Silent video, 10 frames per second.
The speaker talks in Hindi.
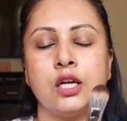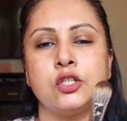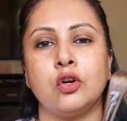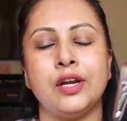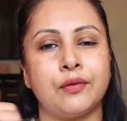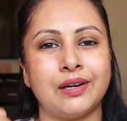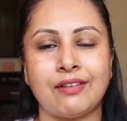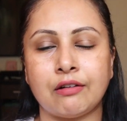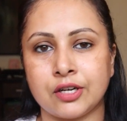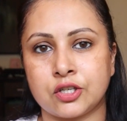जो लिक्विड
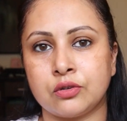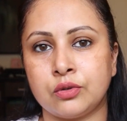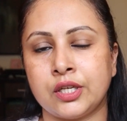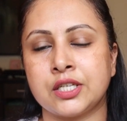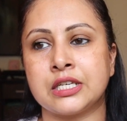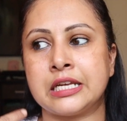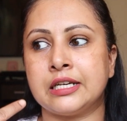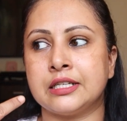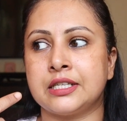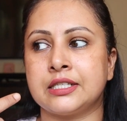फाउंडेशन होते हैं जिनकी
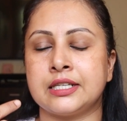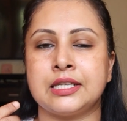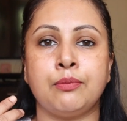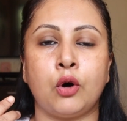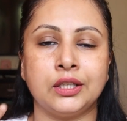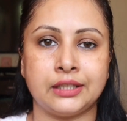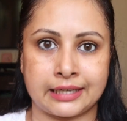कंसिस्टेंसी बहुत